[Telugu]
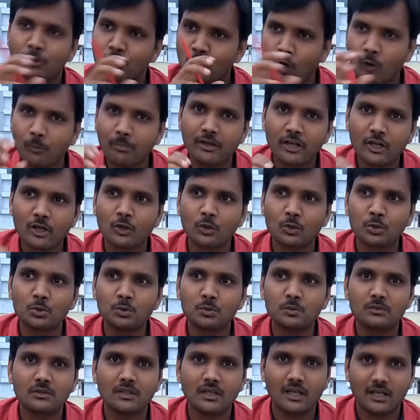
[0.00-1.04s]
టాపిక్లోనూ
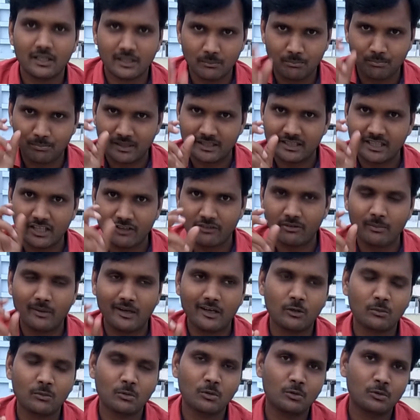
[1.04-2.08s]
అంటే ప్రతి
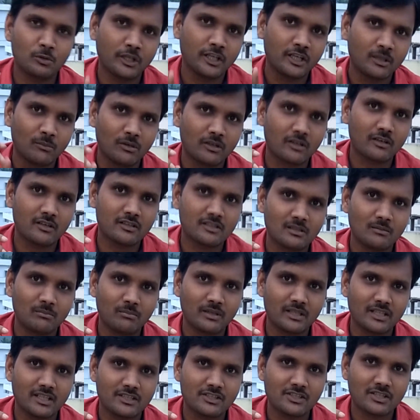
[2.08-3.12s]
విభాగంలోనూ ఎన్ని మార్కులు
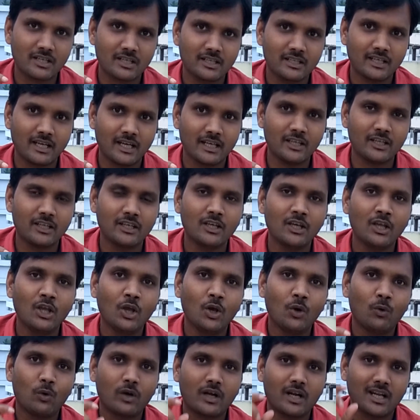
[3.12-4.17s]
సంపాదించాలి అని
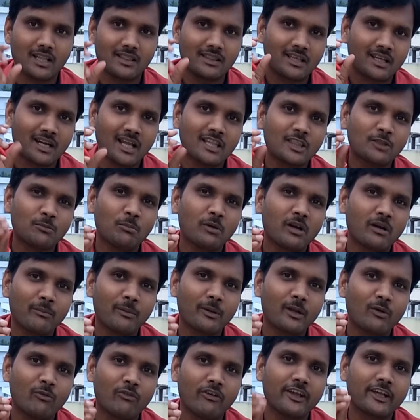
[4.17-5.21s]
ఒక
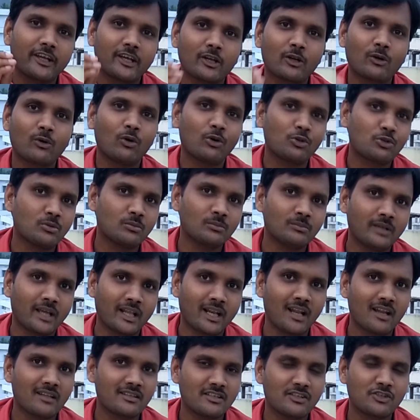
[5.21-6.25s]
ధనాత్మకమైన వైఖరి కోసం
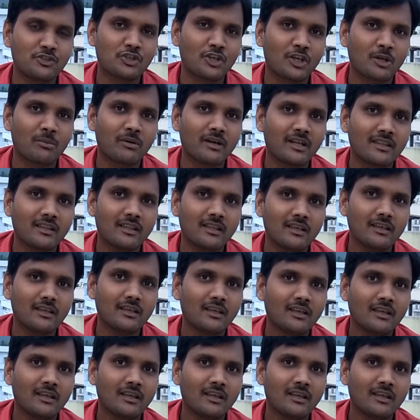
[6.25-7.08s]
ఎనాలసిస్ చేయబడింది